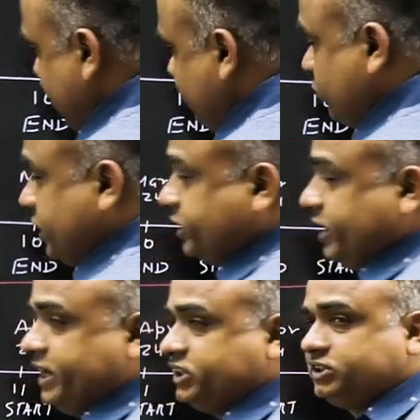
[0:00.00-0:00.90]
लाइफ को
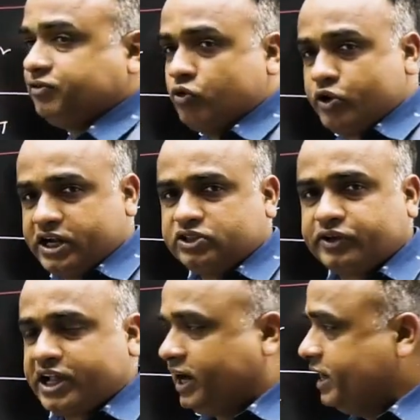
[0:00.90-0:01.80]
देखते हैं नेक्स्ट फोर ईयर्स
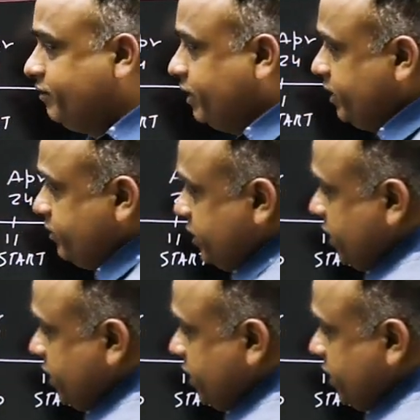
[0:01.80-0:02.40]
वो क्या करने वाले